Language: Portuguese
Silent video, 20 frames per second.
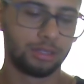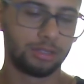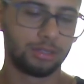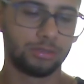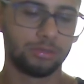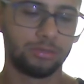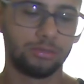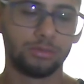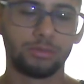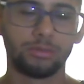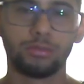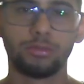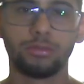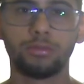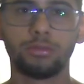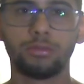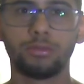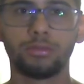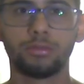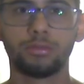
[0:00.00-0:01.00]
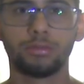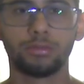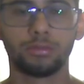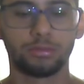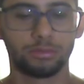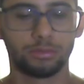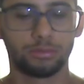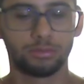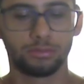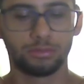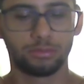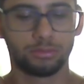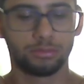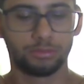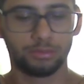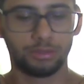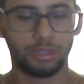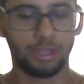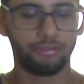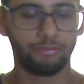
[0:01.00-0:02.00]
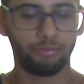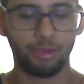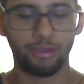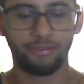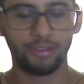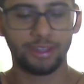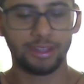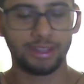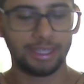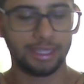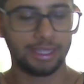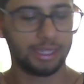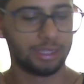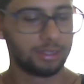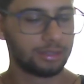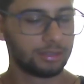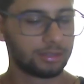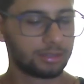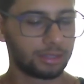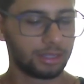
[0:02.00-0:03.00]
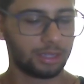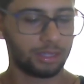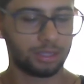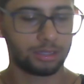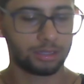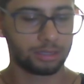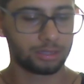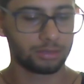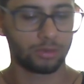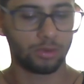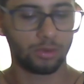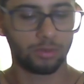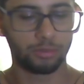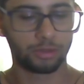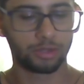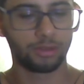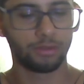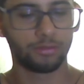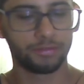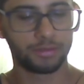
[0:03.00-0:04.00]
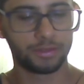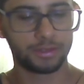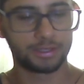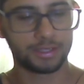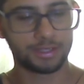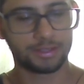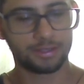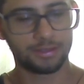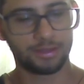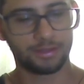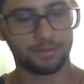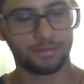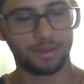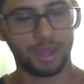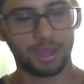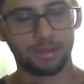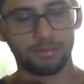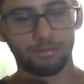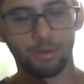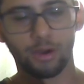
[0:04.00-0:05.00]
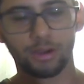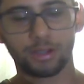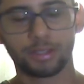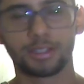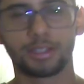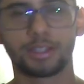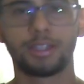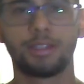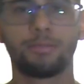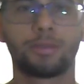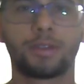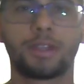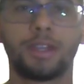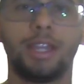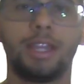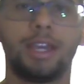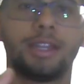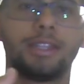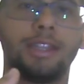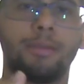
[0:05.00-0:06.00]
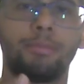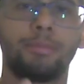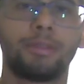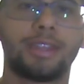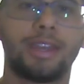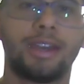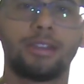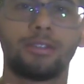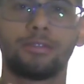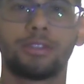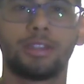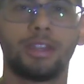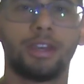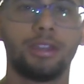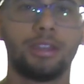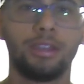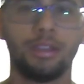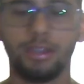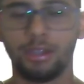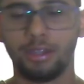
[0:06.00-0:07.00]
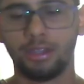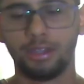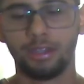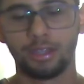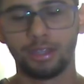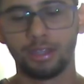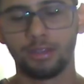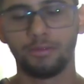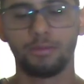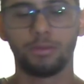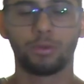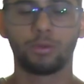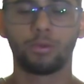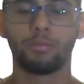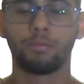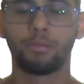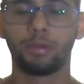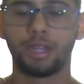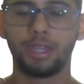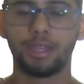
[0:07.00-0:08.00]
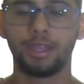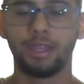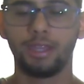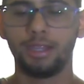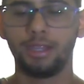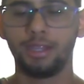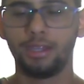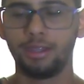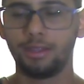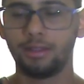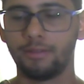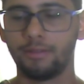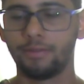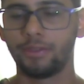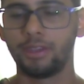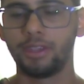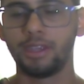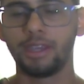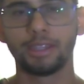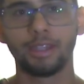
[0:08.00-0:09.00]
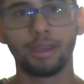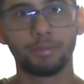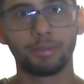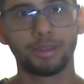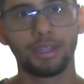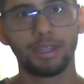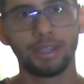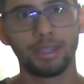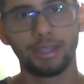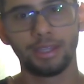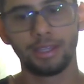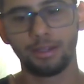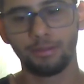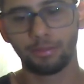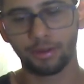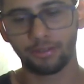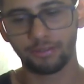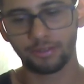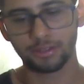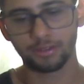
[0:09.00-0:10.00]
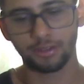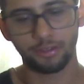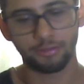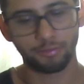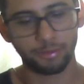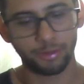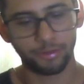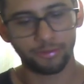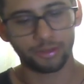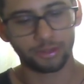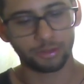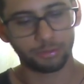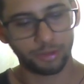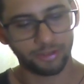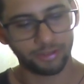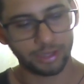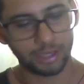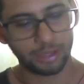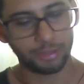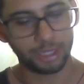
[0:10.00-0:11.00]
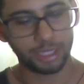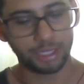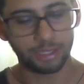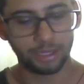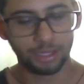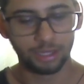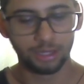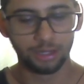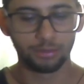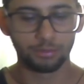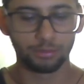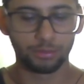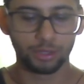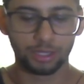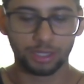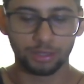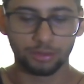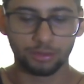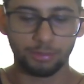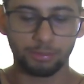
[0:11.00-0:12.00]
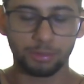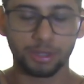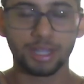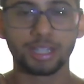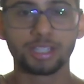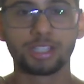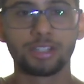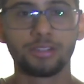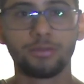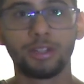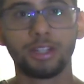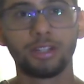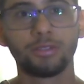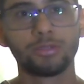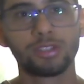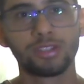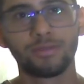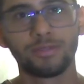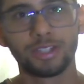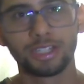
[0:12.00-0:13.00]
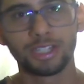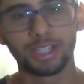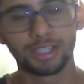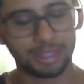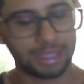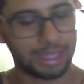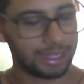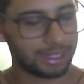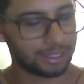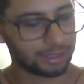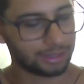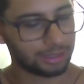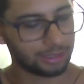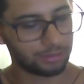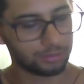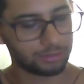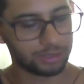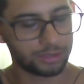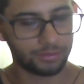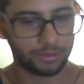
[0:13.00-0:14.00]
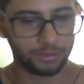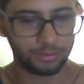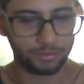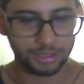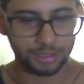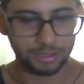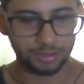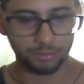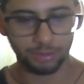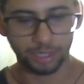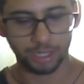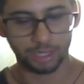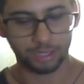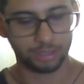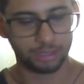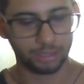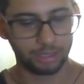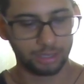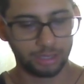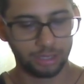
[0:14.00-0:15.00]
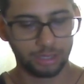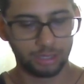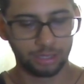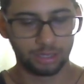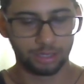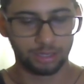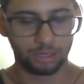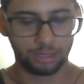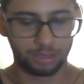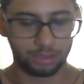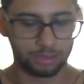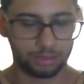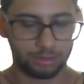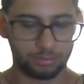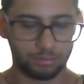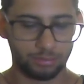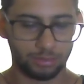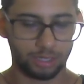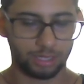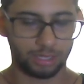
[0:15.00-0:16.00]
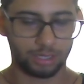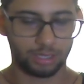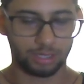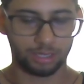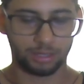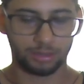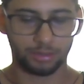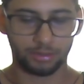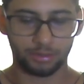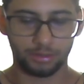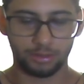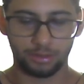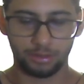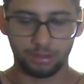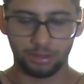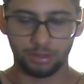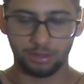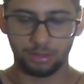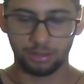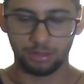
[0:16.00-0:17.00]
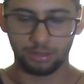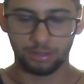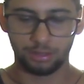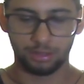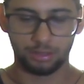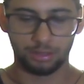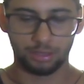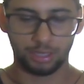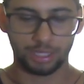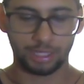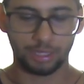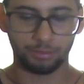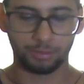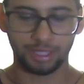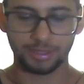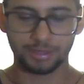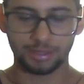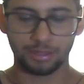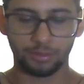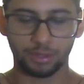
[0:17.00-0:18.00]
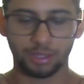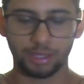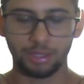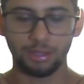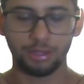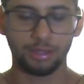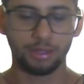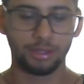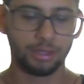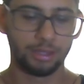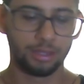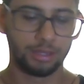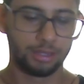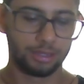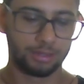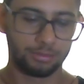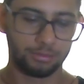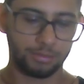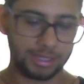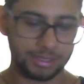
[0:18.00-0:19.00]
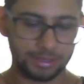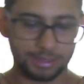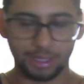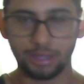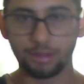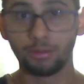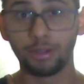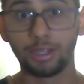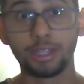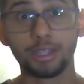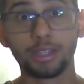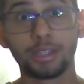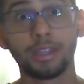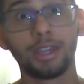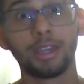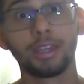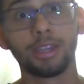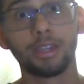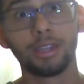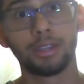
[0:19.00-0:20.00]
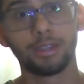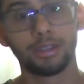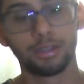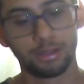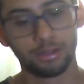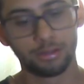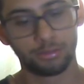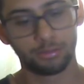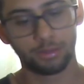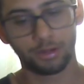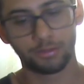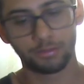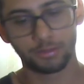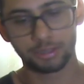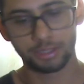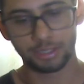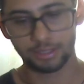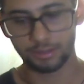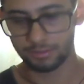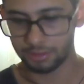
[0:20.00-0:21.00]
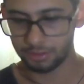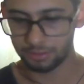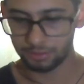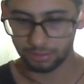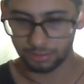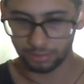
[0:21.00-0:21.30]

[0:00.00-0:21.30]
do FPV dele, tá? Como que eu fiz esse VR Box aqui, porque ele é adaptado, tá? Eu comprei ele e adaptei ele para fazer o FPV no Mavic Mini, porque no aplicativo ele não divide a tela, então tive que fazer uma uma adaptação aqui, mas tem o link aí para vocês